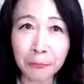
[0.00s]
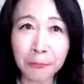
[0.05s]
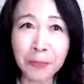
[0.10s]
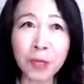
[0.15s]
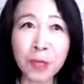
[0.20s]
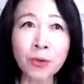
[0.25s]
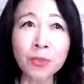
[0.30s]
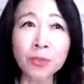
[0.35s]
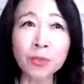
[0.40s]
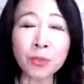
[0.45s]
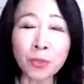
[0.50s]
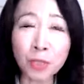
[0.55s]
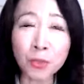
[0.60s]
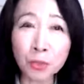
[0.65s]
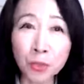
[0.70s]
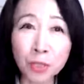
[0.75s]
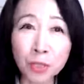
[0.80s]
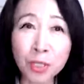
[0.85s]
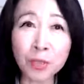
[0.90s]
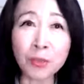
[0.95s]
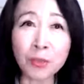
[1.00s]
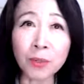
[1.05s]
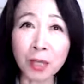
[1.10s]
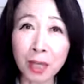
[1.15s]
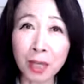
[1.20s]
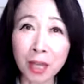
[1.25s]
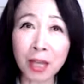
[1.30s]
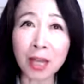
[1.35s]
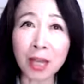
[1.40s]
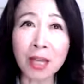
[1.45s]
で、このゆとりと
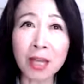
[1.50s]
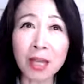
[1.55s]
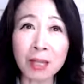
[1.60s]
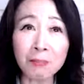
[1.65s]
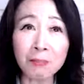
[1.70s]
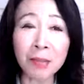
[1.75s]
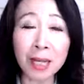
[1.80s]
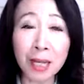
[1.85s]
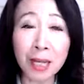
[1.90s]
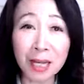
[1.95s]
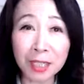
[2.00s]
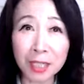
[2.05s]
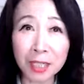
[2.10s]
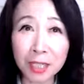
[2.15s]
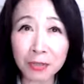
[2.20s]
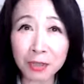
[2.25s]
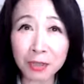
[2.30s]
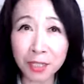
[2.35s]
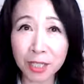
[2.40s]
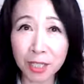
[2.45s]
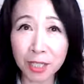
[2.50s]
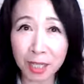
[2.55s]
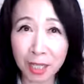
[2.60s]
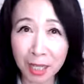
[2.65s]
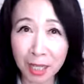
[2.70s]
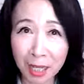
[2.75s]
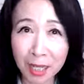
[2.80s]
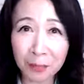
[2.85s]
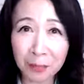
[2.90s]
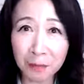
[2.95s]
か、まあ、稼ぐ
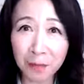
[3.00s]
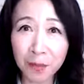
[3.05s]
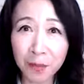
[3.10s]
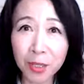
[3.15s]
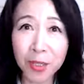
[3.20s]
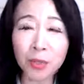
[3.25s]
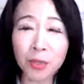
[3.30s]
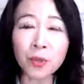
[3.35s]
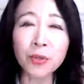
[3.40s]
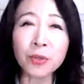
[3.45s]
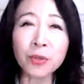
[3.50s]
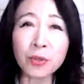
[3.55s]
力、この